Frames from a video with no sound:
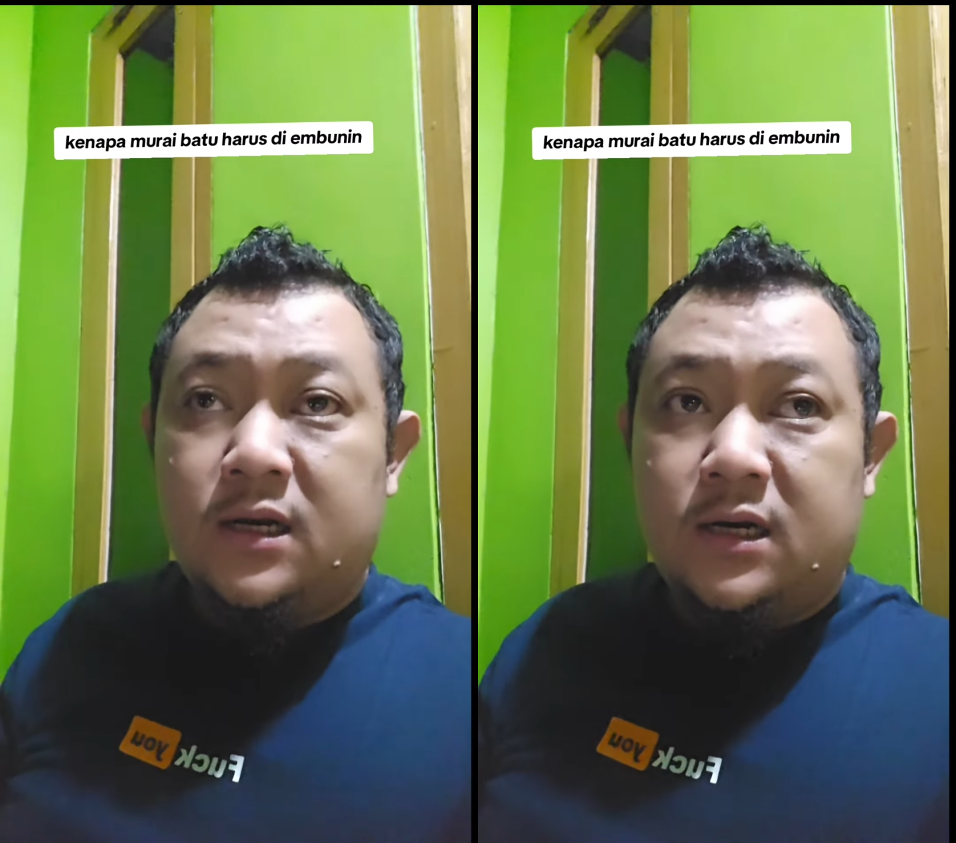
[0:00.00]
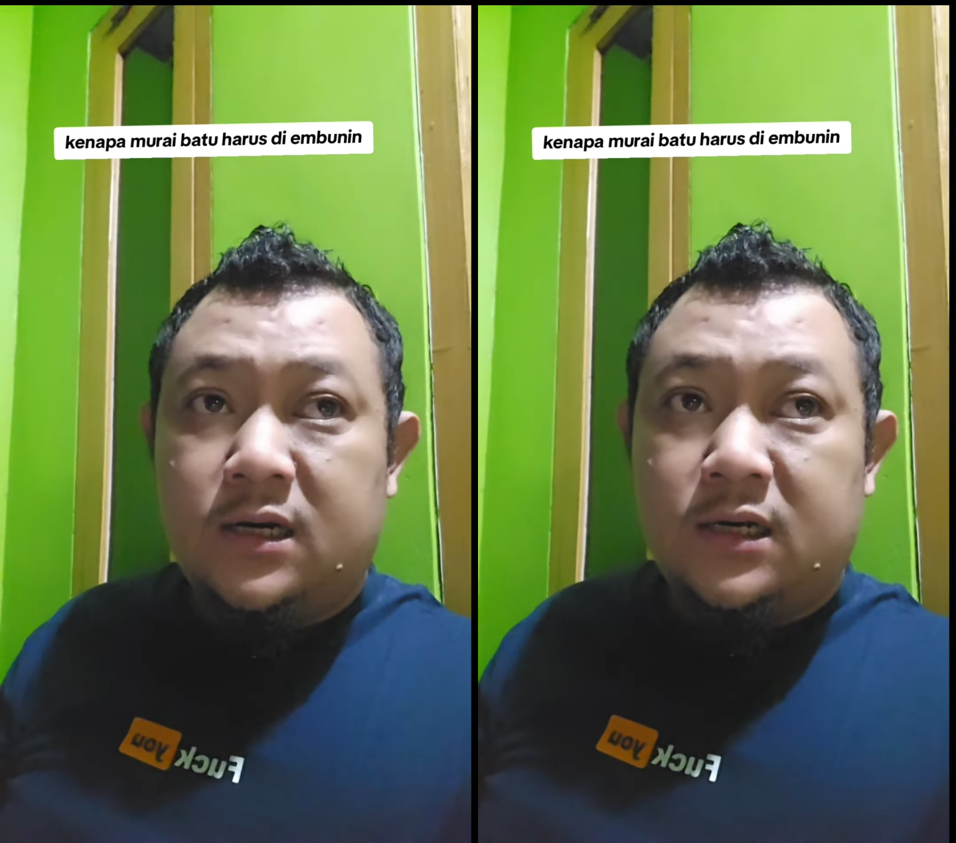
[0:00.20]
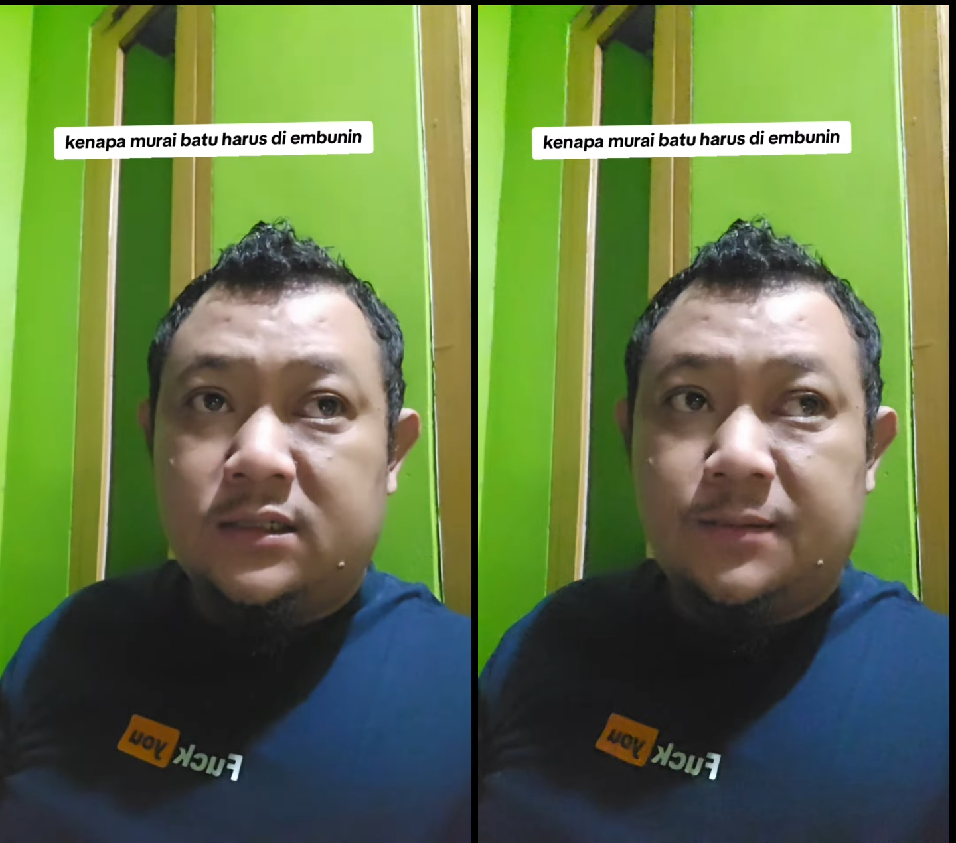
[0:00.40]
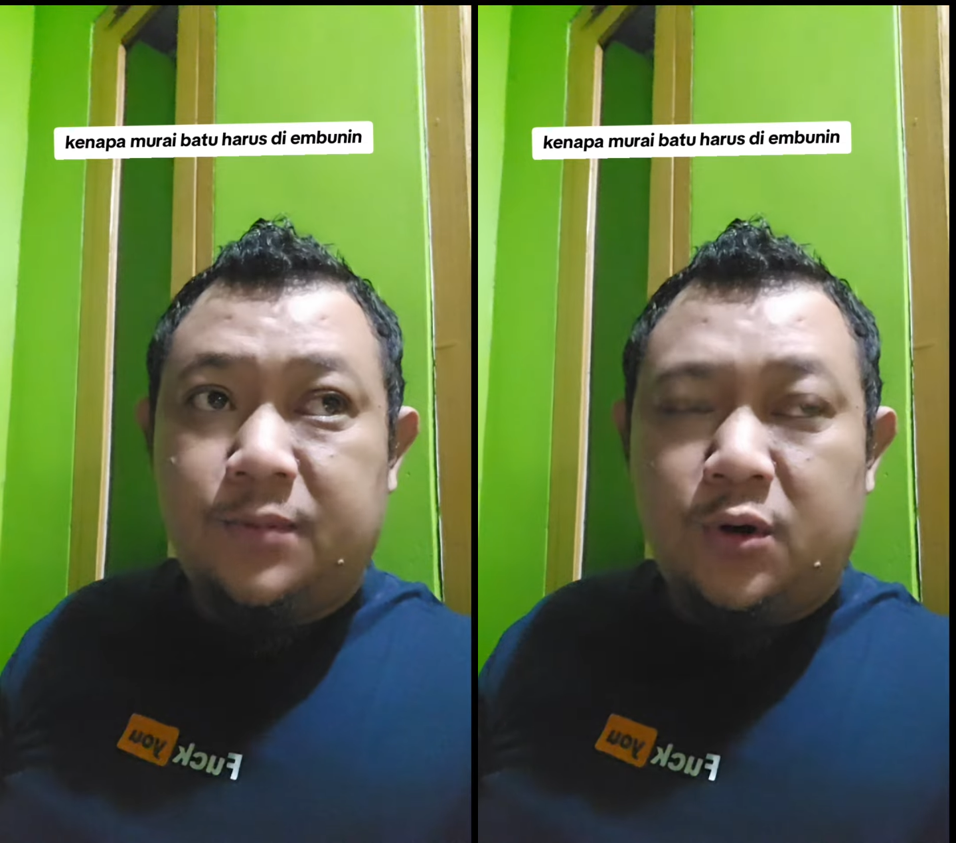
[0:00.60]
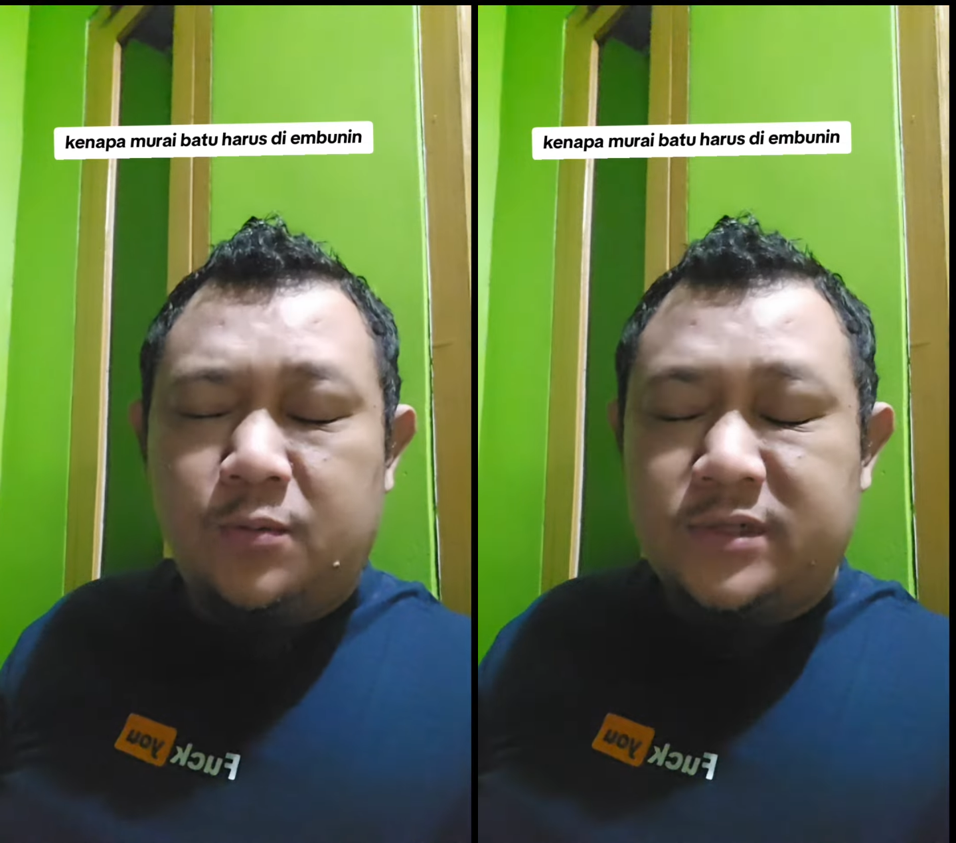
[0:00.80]
e,
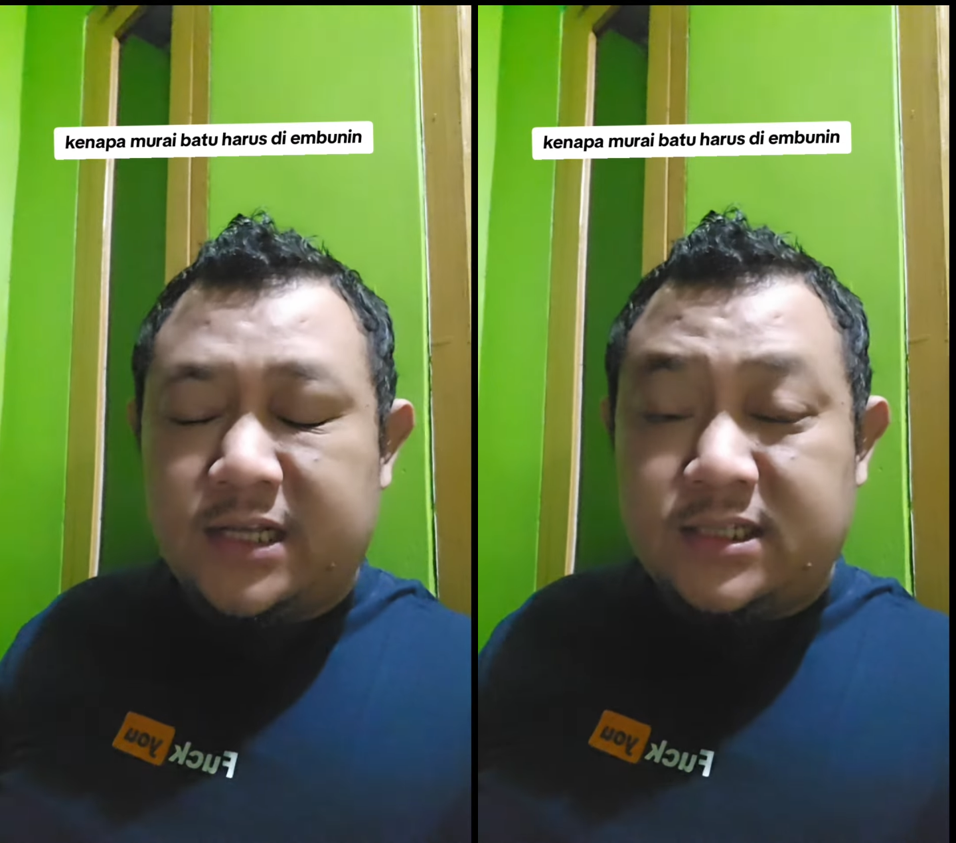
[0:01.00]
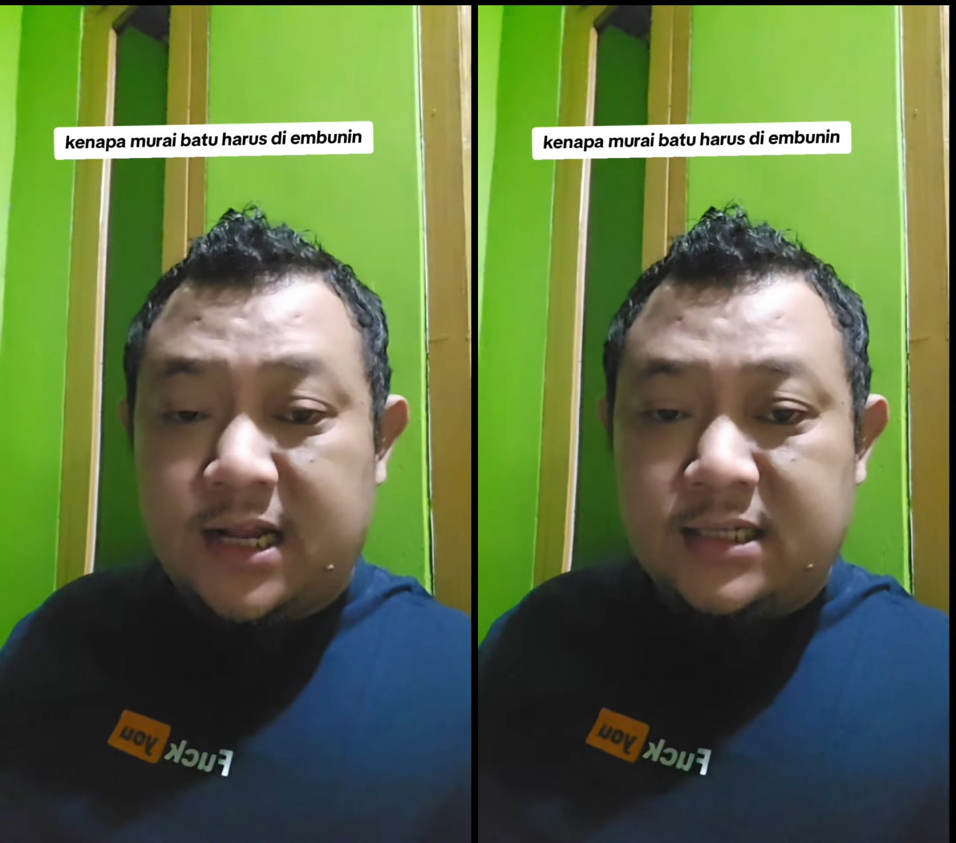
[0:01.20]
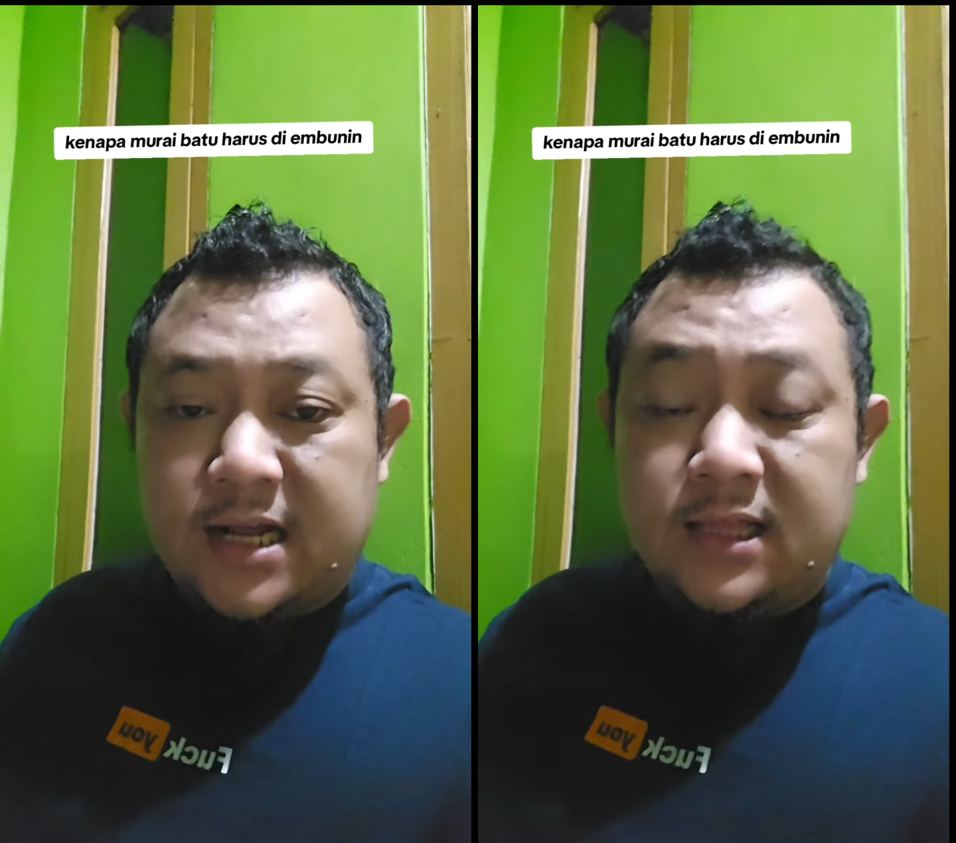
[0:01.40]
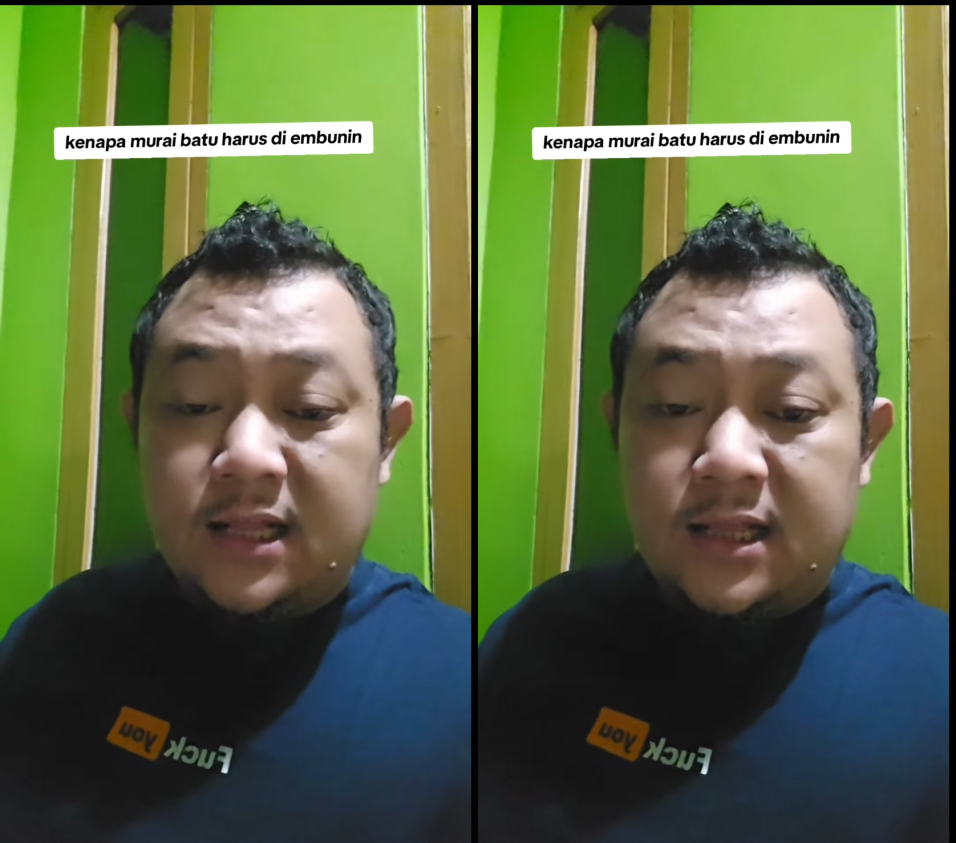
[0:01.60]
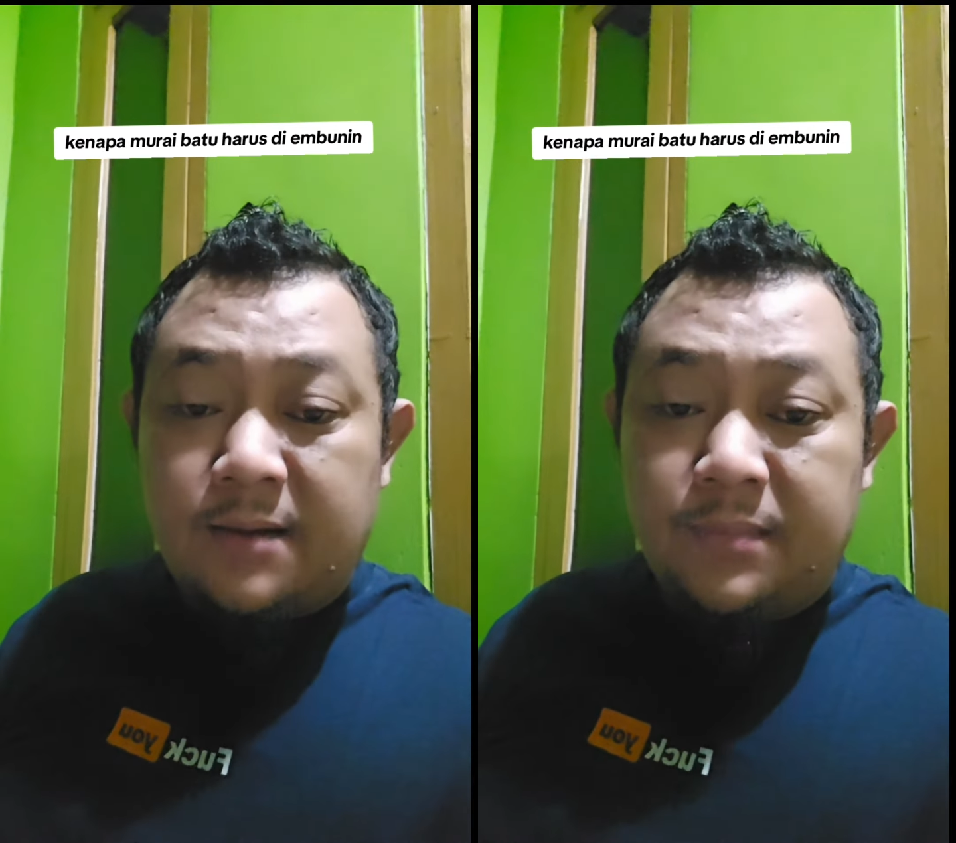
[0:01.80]
sebelum saya jelaskan
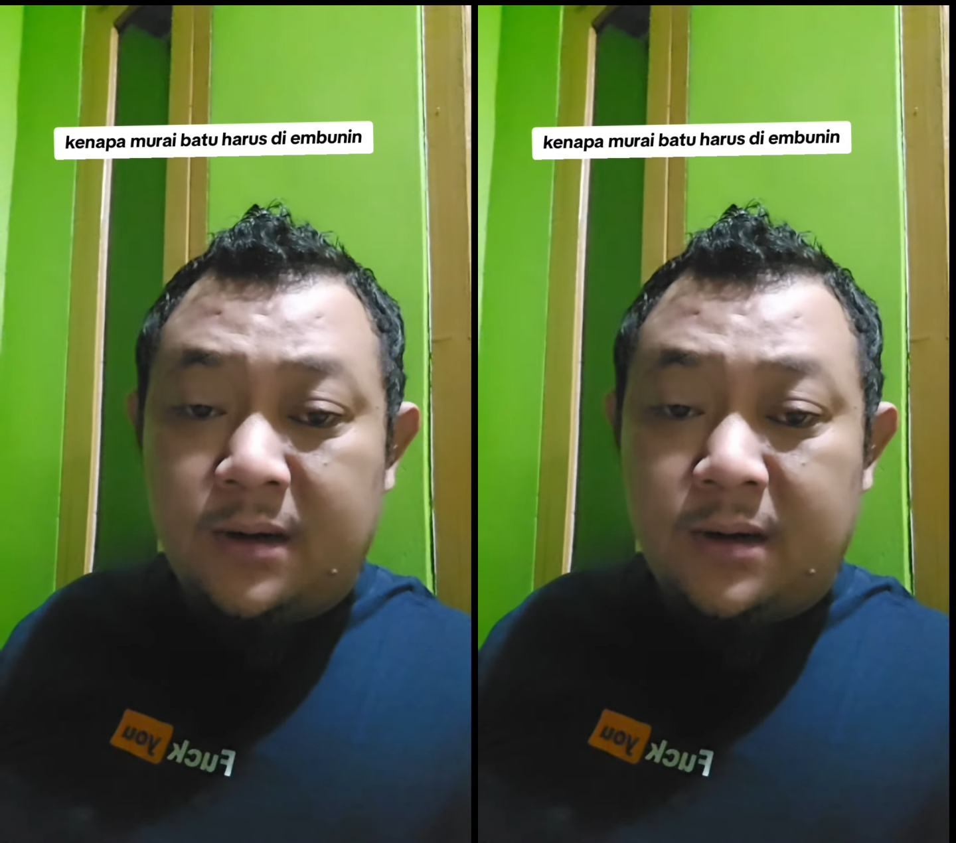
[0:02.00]
tentang